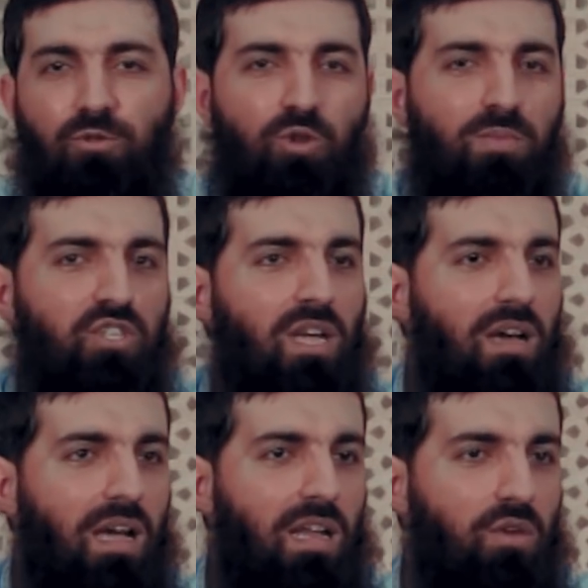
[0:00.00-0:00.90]
4-5
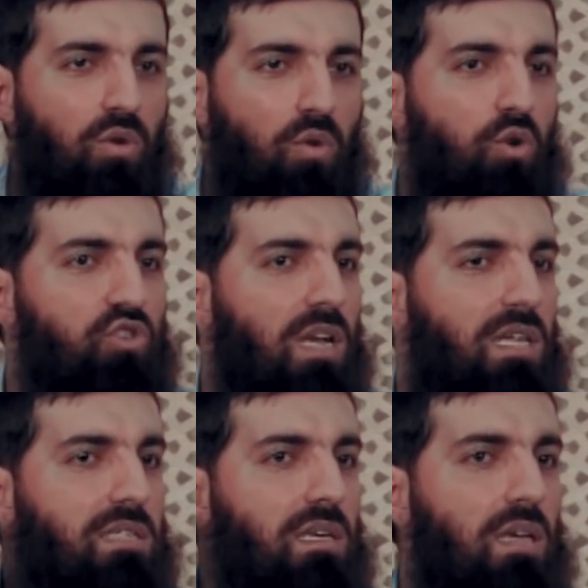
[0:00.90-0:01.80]
tane aile yiyor. Koç
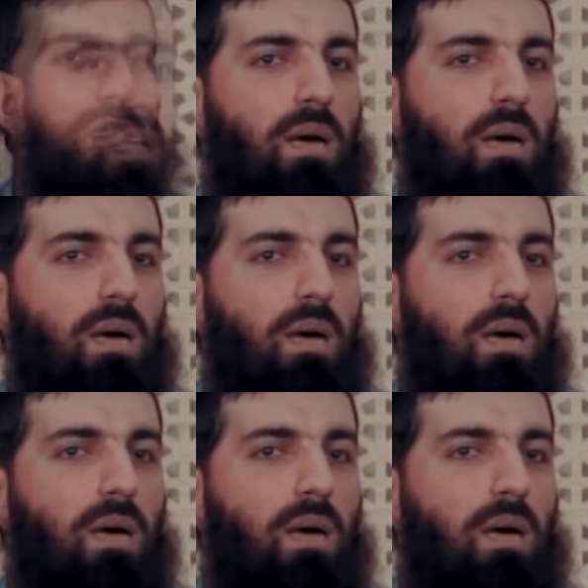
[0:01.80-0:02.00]
ailesi,